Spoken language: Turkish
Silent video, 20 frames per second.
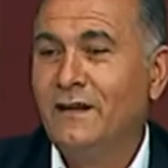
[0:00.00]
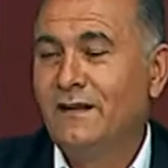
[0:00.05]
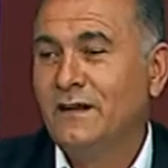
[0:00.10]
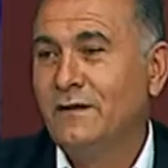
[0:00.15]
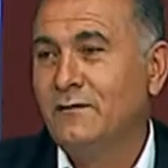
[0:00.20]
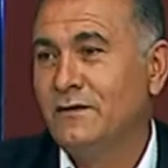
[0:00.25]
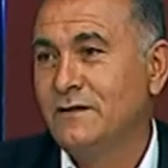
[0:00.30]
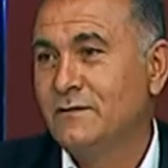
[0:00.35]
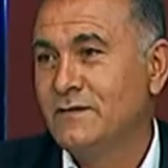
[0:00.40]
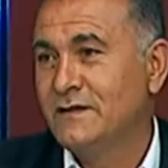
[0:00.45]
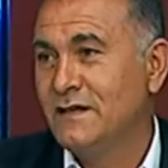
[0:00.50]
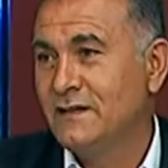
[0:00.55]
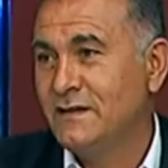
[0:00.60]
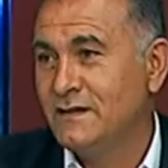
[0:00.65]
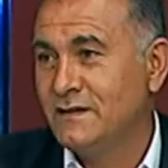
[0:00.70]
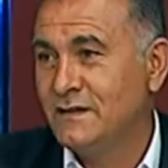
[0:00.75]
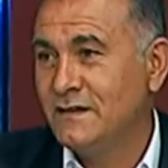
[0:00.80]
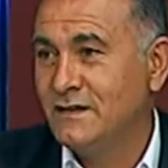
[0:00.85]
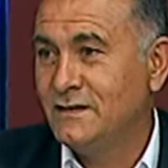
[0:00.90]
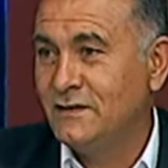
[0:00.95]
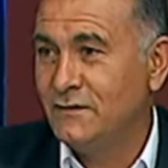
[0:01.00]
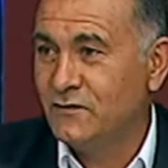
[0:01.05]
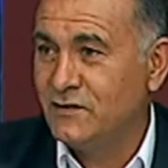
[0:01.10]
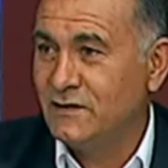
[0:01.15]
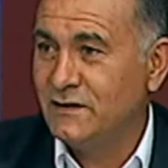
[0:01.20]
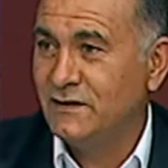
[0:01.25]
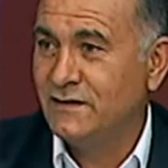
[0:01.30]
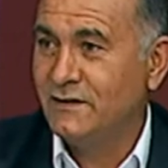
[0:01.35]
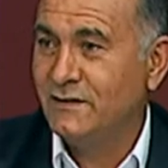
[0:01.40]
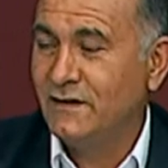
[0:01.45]
Tabii ki biz neticede
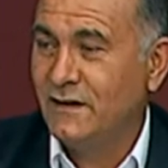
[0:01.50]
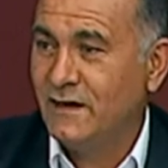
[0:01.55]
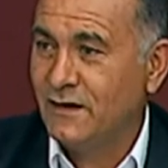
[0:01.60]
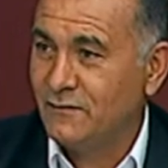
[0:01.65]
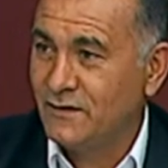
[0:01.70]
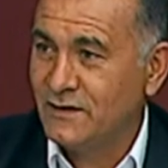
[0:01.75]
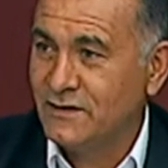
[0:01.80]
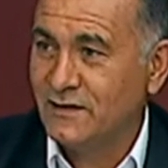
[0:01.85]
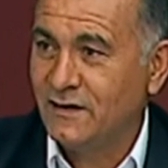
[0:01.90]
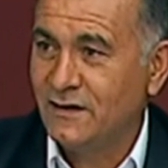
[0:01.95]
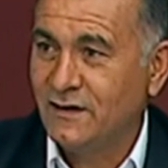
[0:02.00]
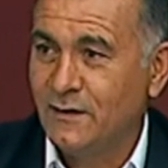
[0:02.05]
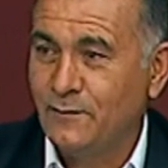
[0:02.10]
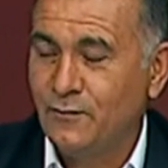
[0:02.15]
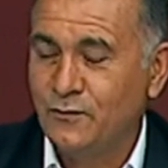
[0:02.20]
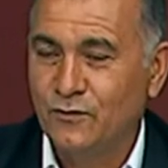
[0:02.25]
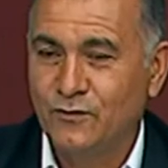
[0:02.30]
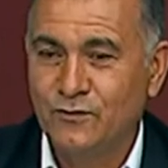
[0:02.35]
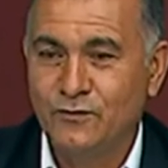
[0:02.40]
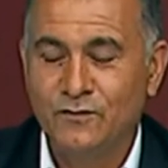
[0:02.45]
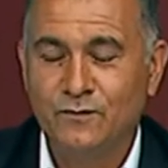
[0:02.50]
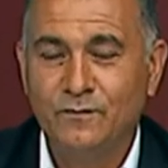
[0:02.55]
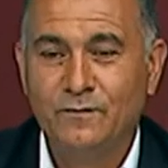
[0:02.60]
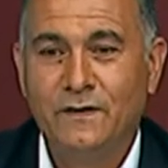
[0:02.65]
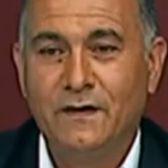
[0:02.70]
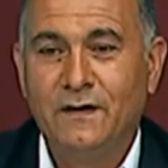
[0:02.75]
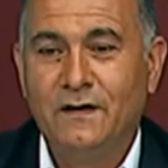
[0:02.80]
çiftçilik, hayvancılık yapıyoruz.